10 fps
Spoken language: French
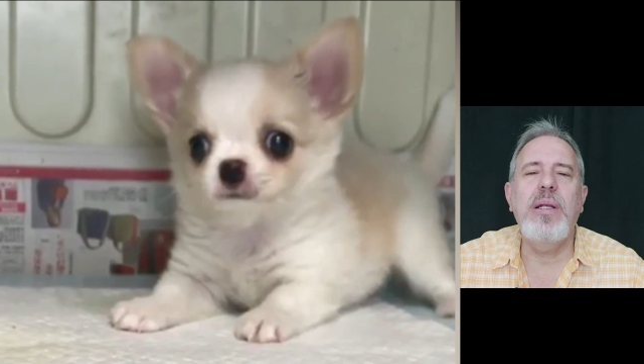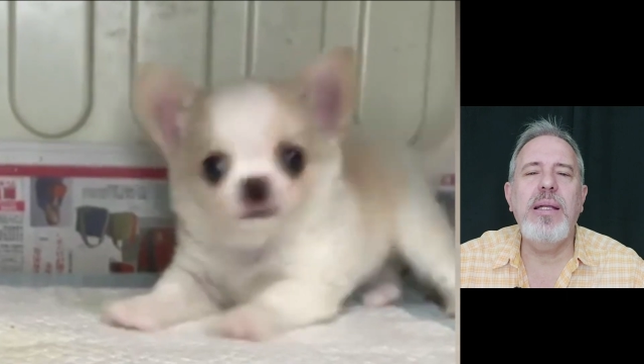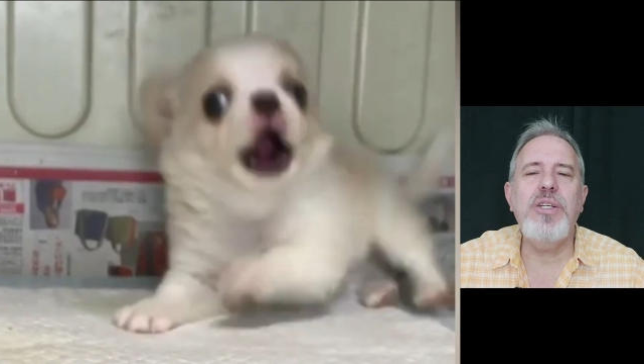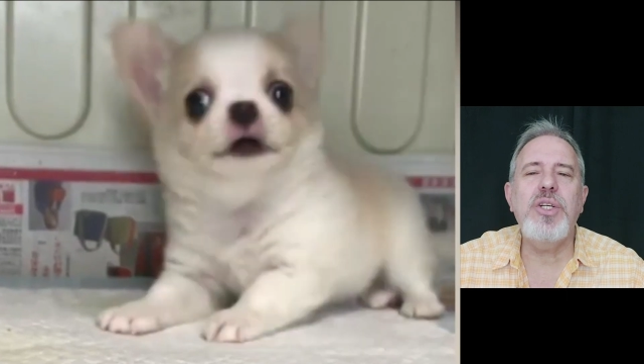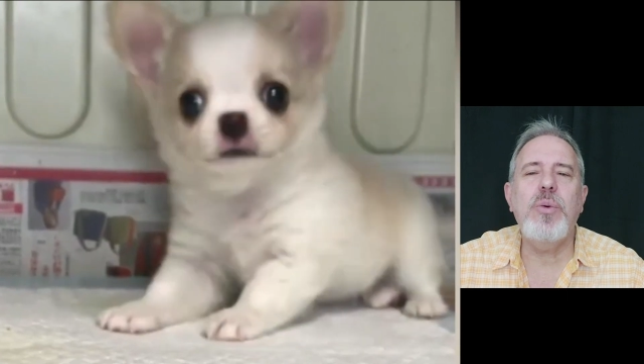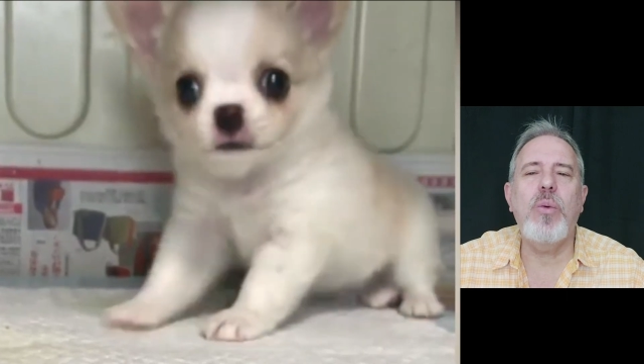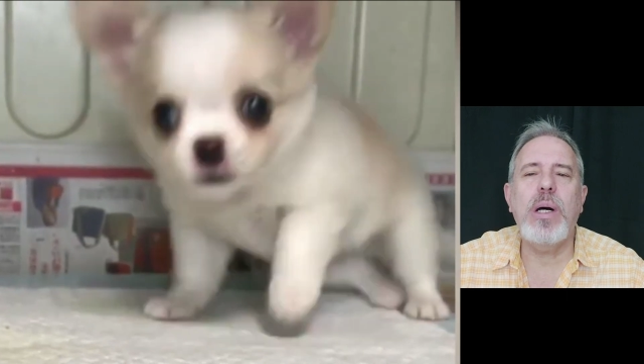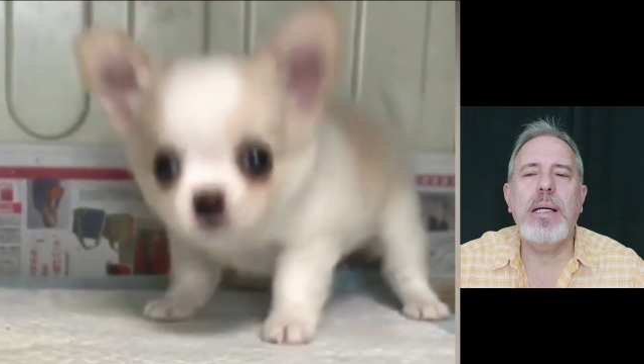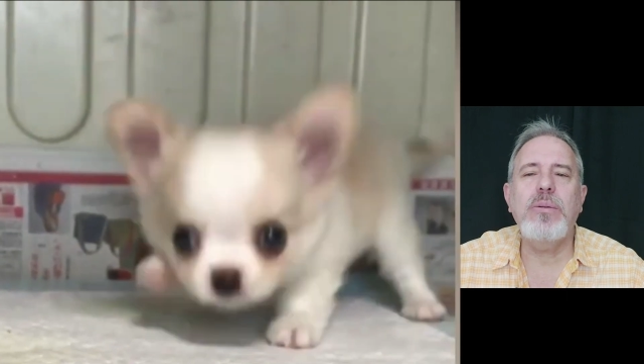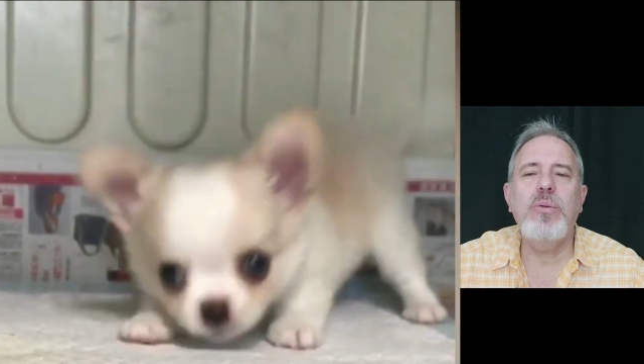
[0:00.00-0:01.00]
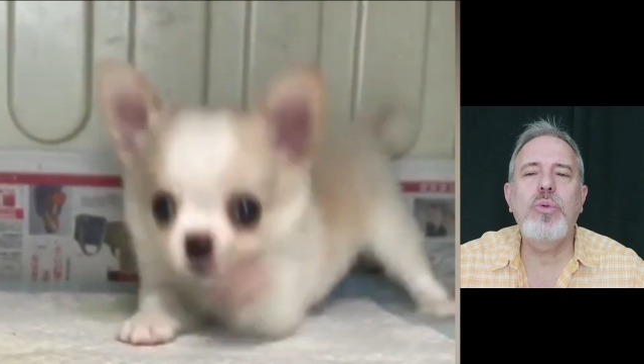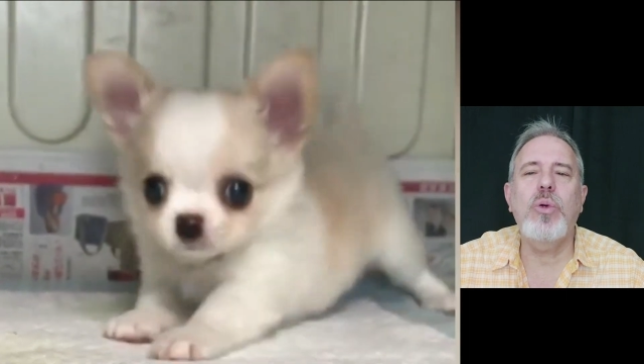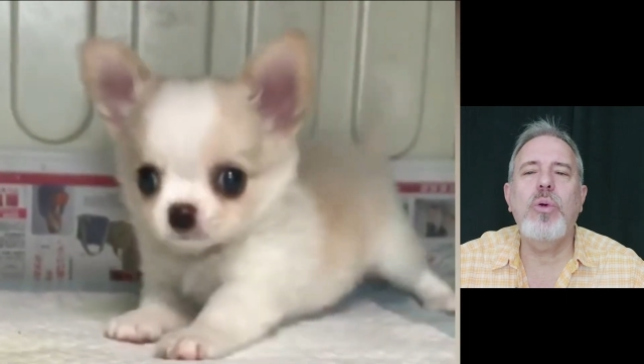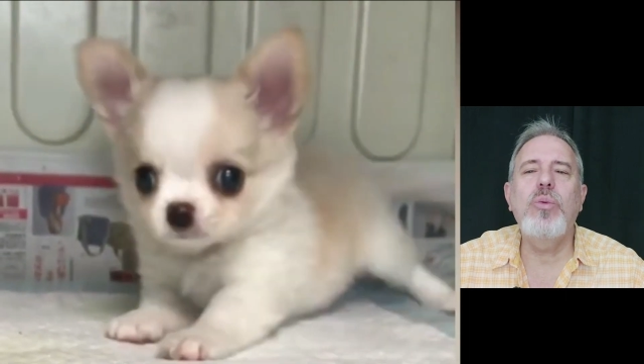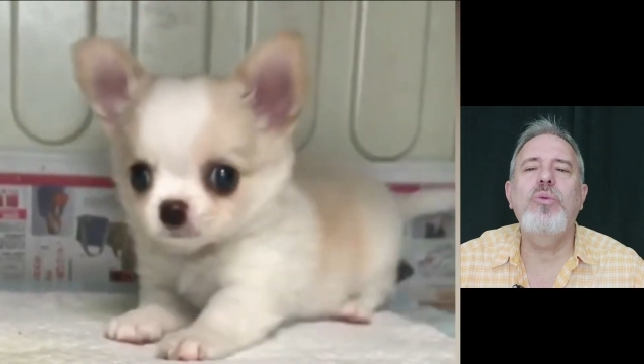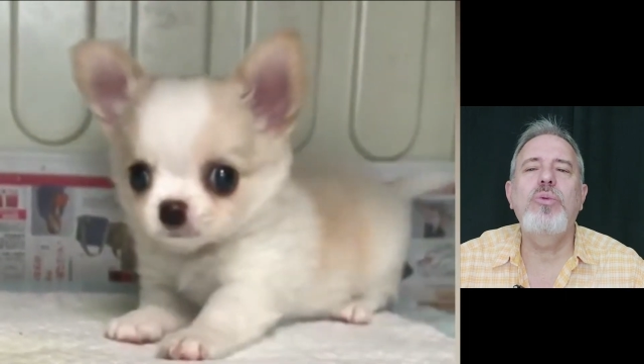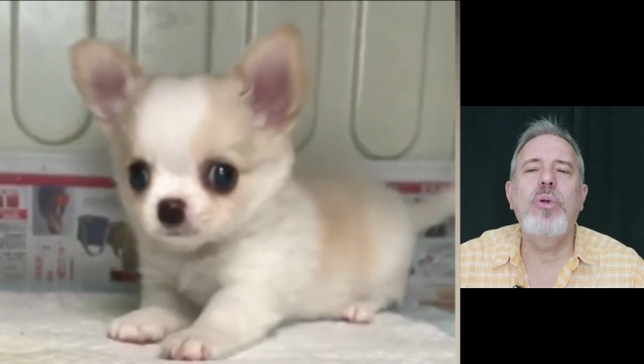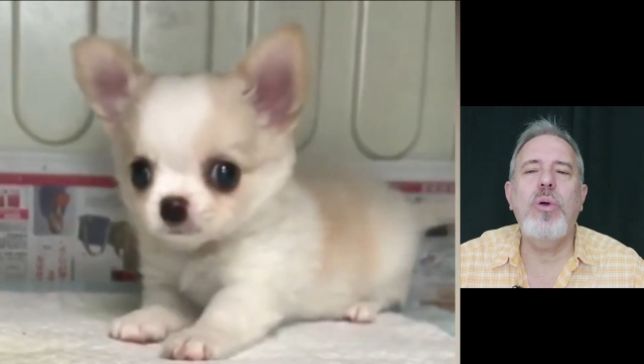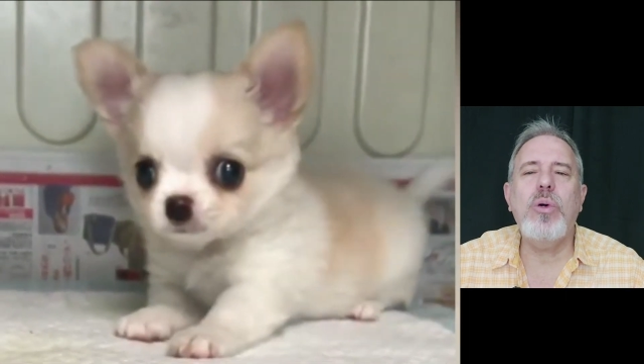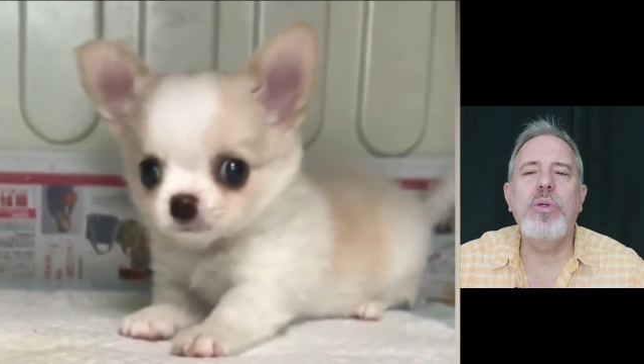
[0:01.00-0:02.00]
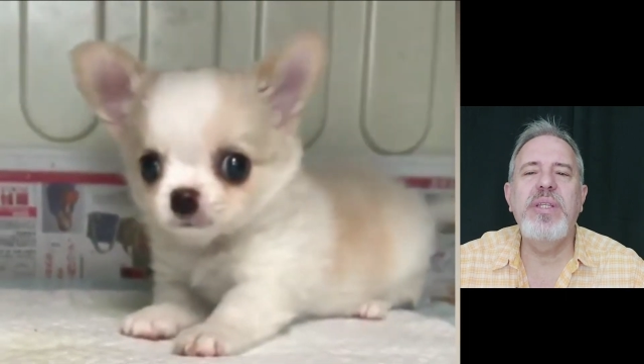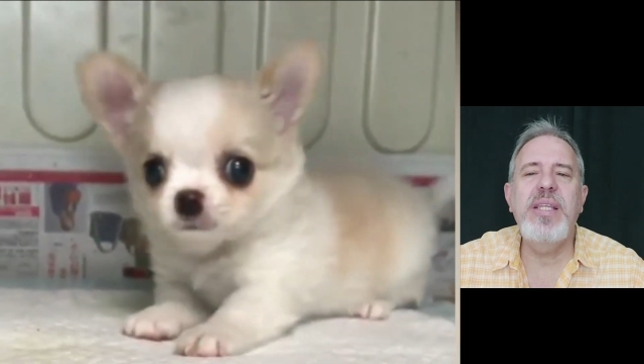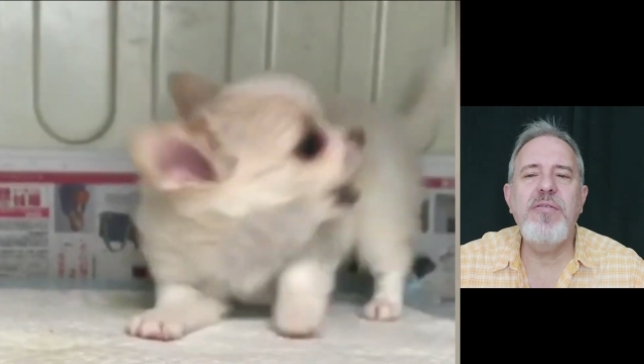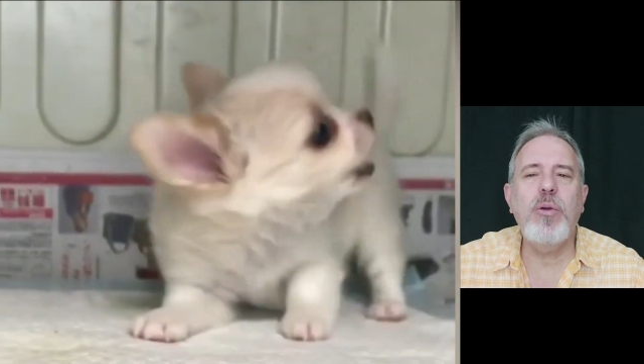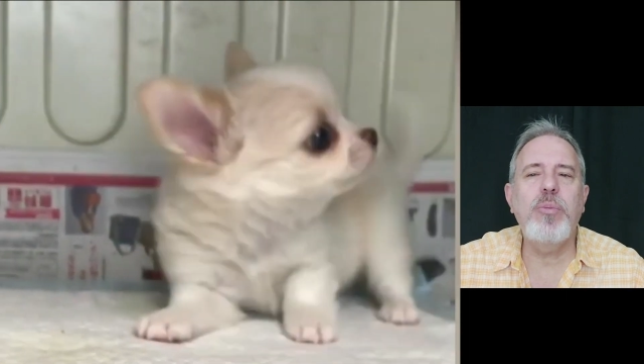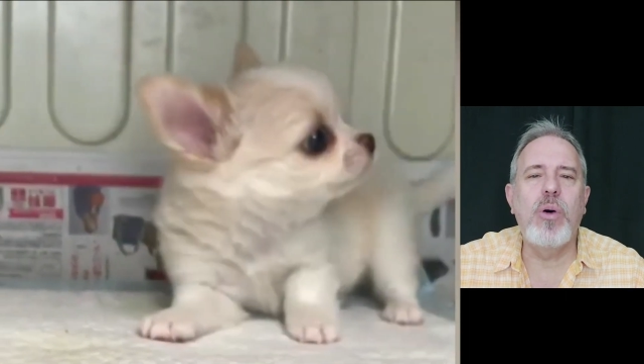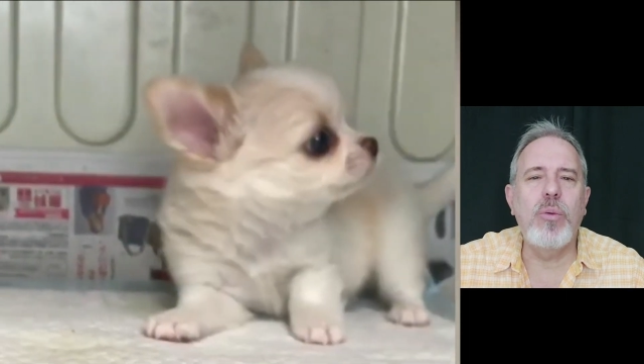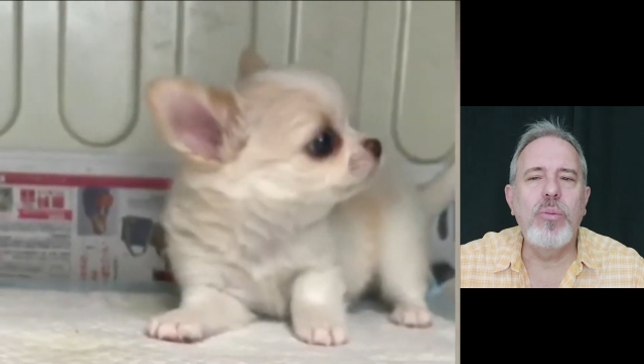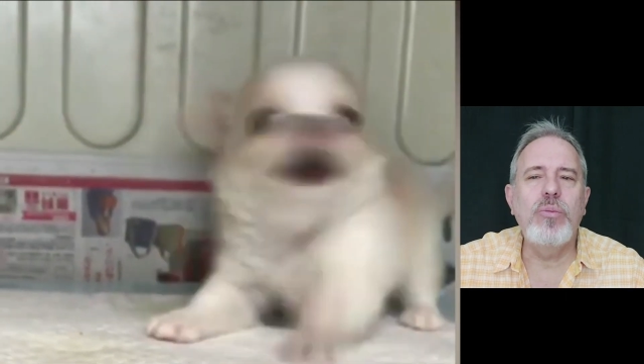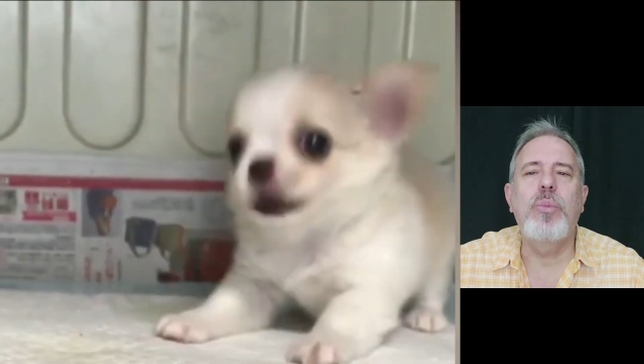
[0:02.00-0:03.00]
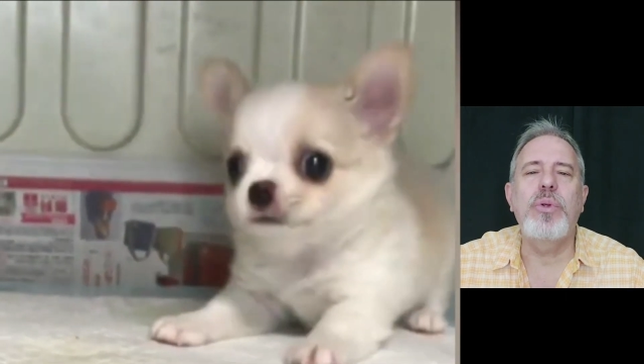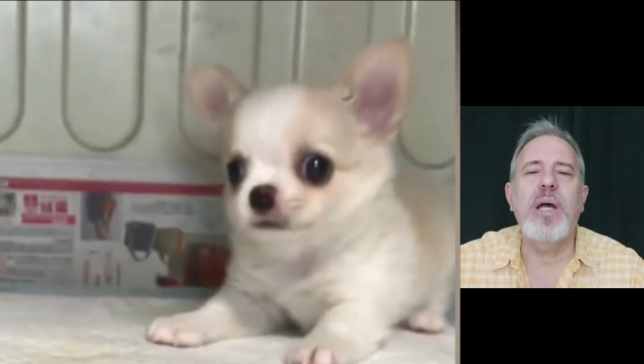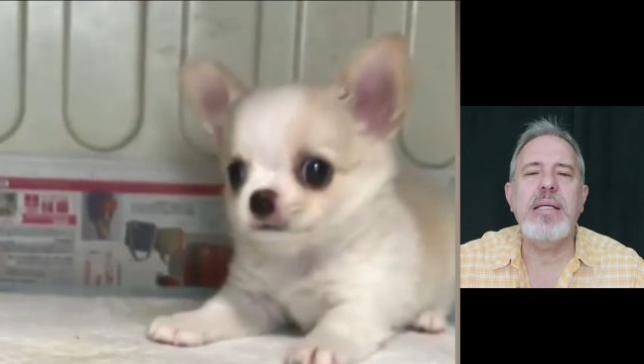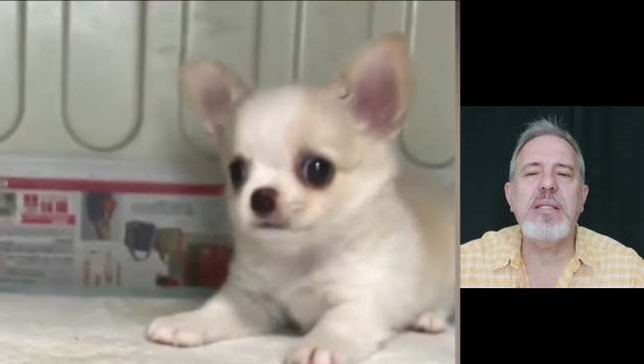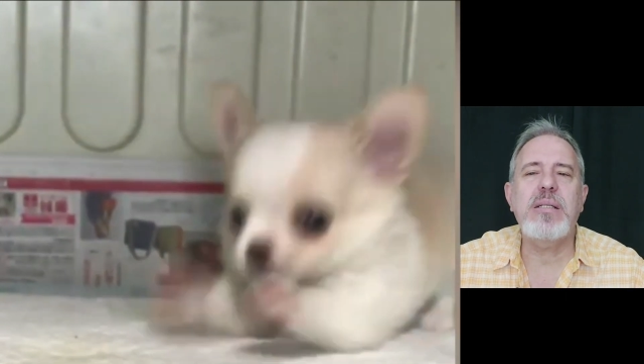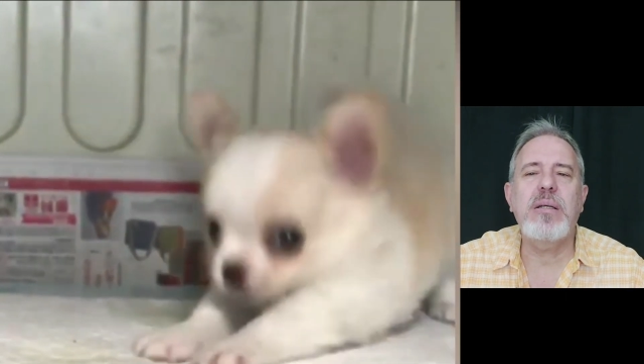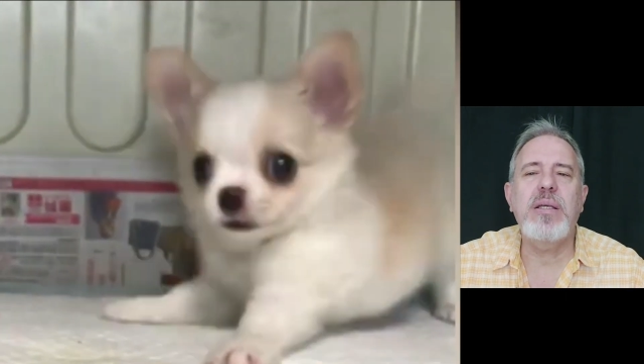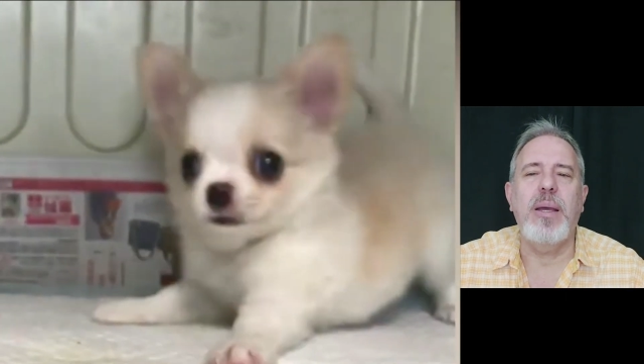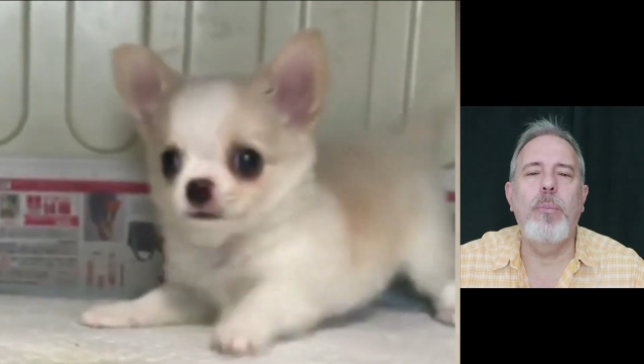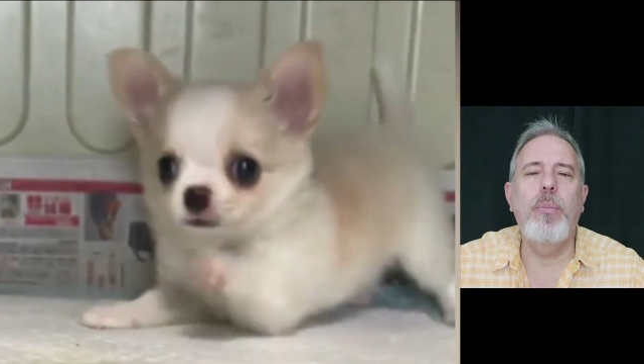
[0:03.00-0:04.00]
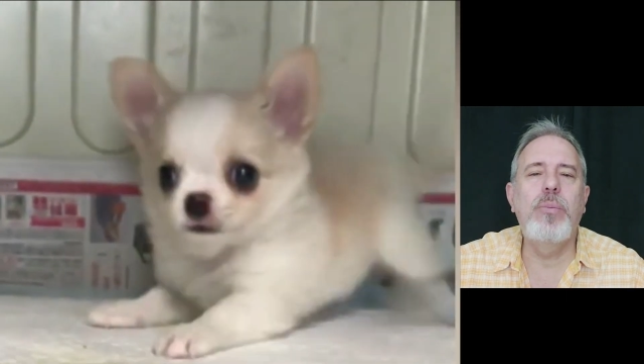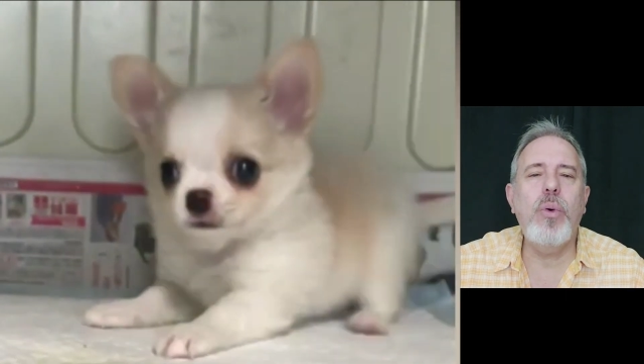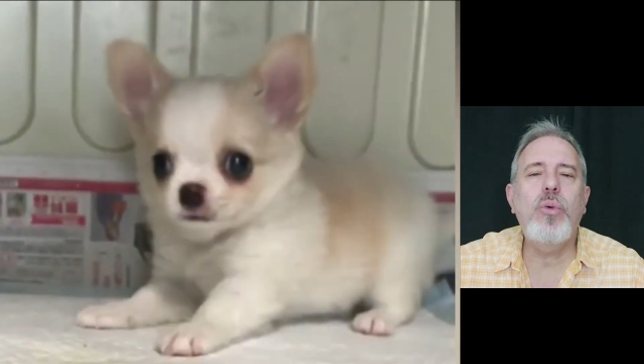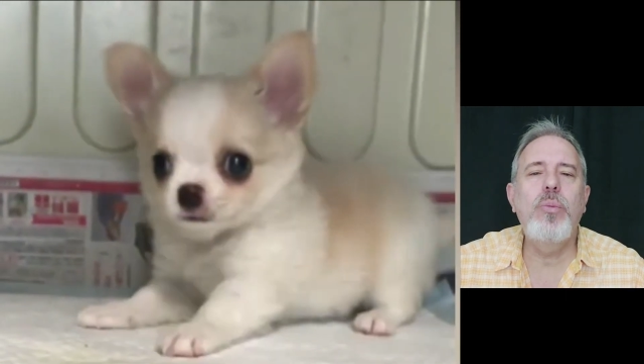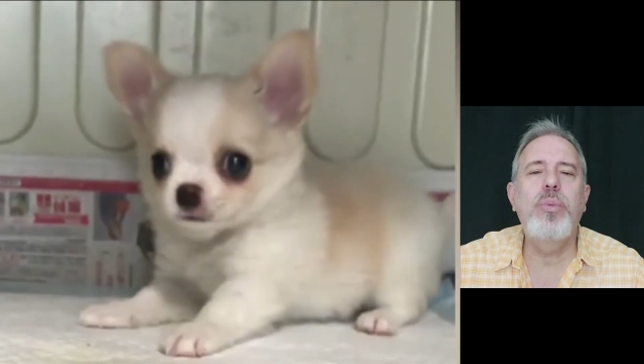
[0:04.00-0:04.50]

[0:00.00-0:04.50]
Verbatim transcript: les Chihuahuas tout au long de leur développement. Une race qui est beaucoup